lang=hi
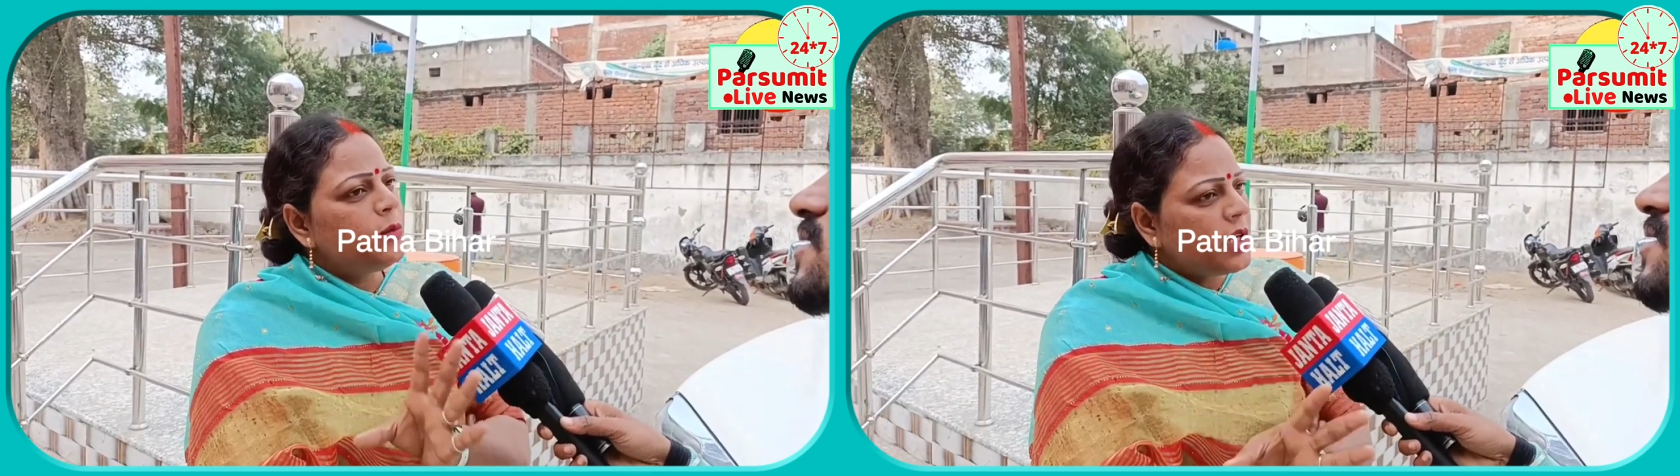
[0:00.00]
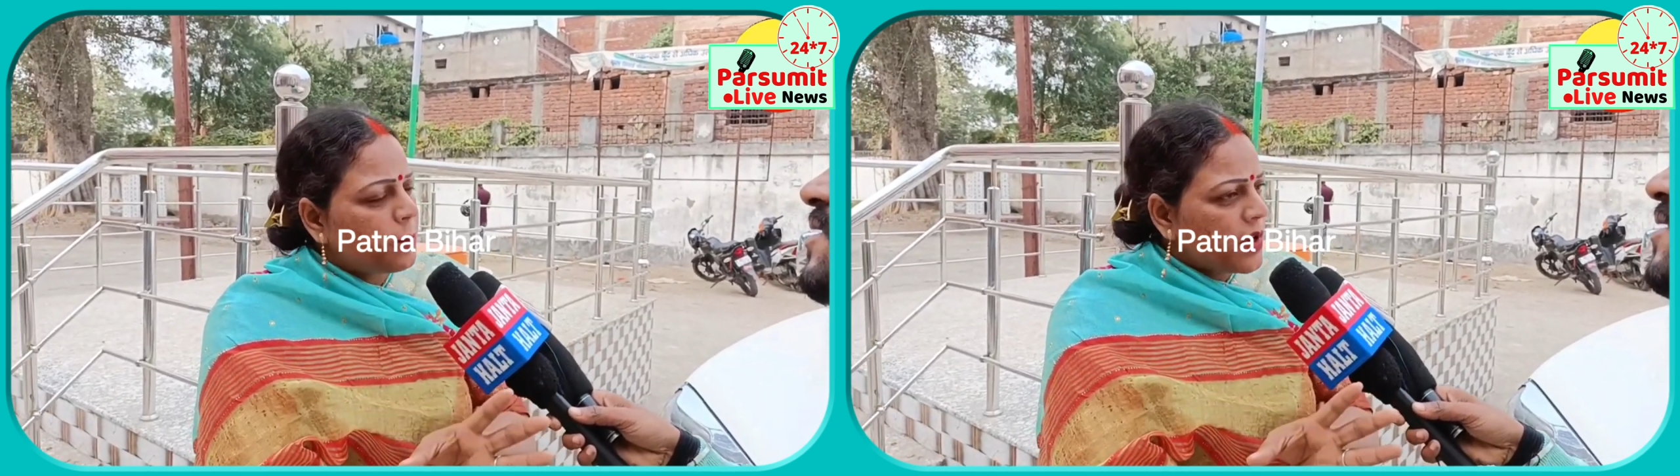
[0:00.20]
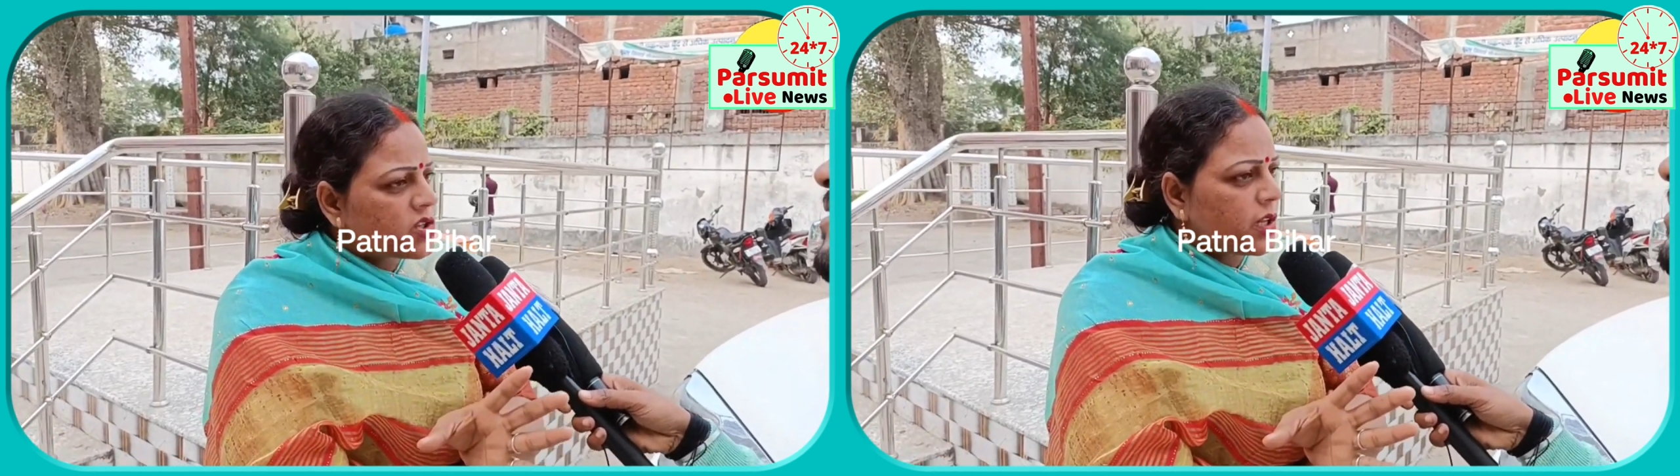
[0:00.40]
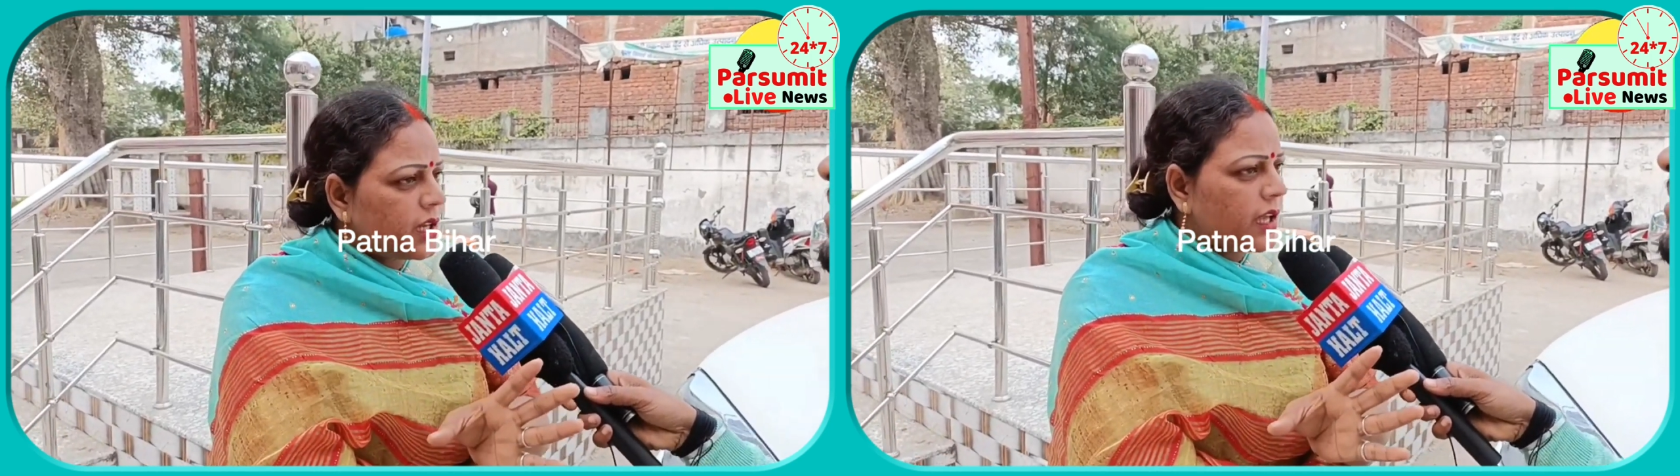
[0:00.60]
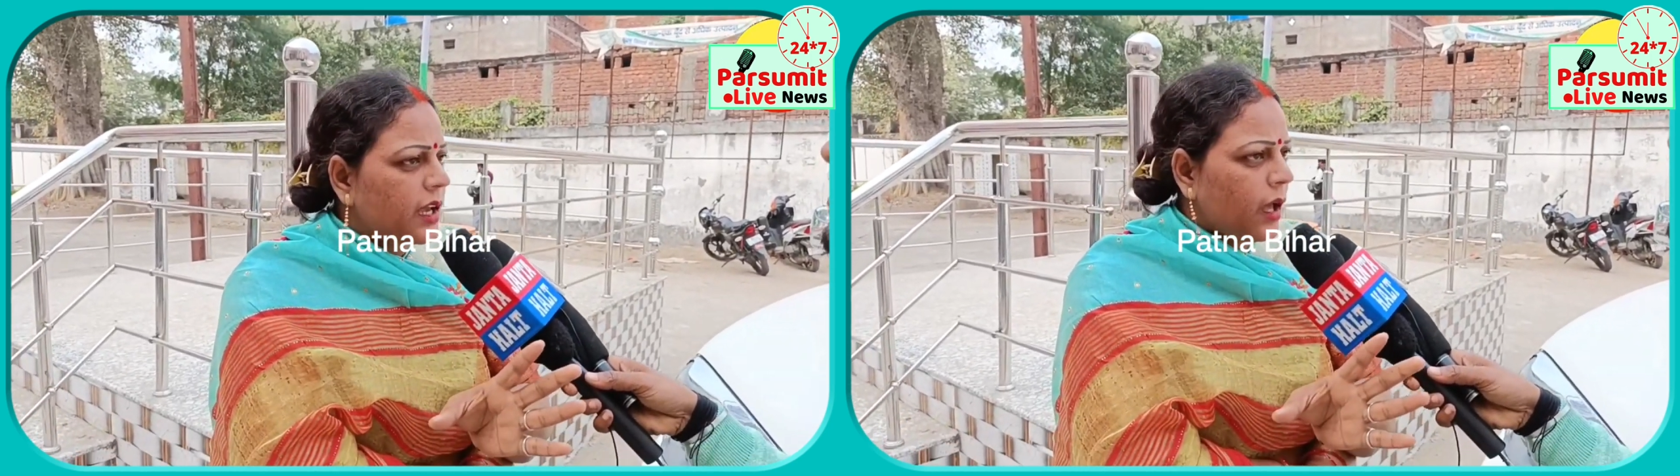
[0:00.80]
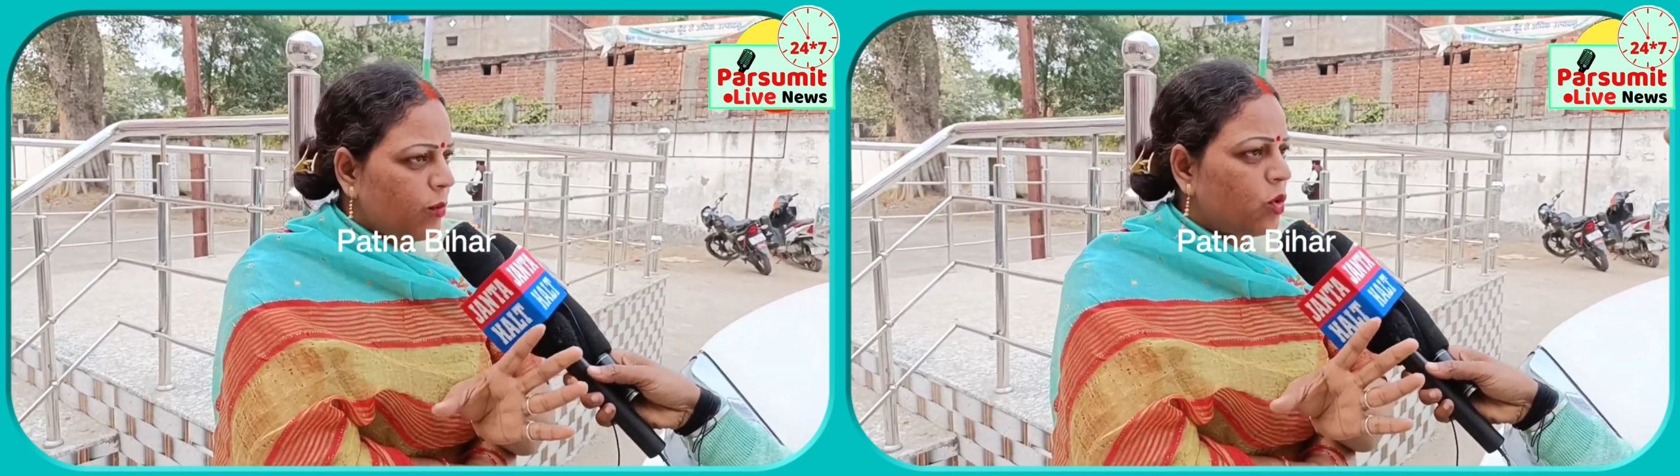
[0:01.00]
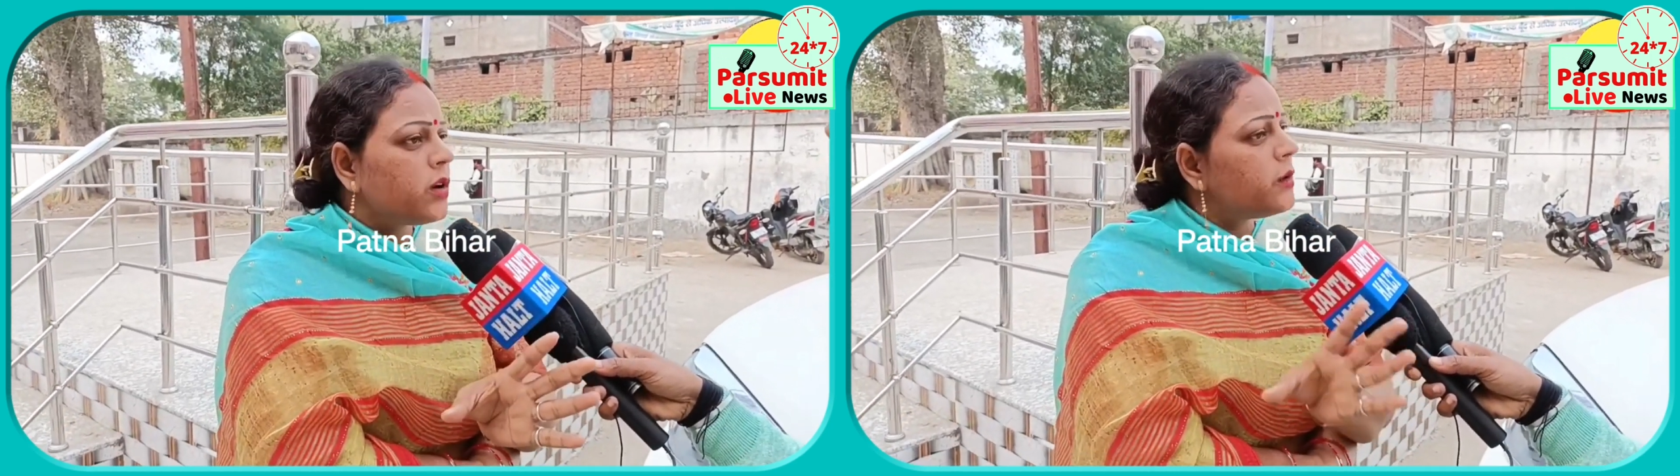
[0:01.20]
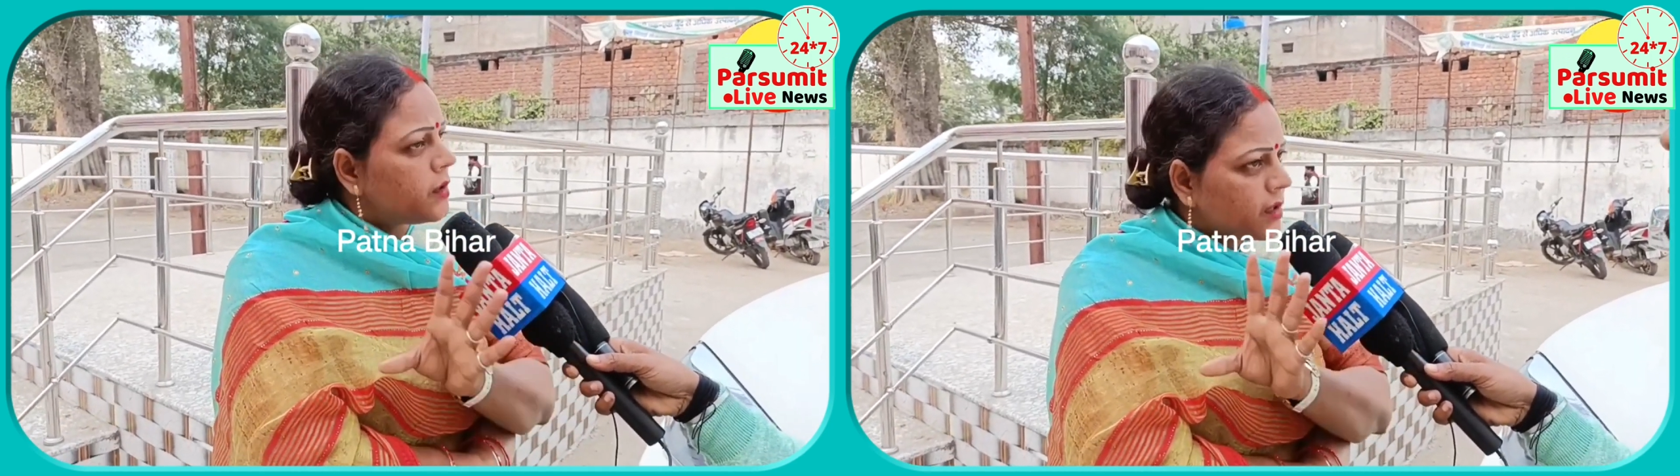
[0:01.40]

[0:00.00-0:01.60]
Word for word: धर्मनिरपेक्ष तरीके का हम लोग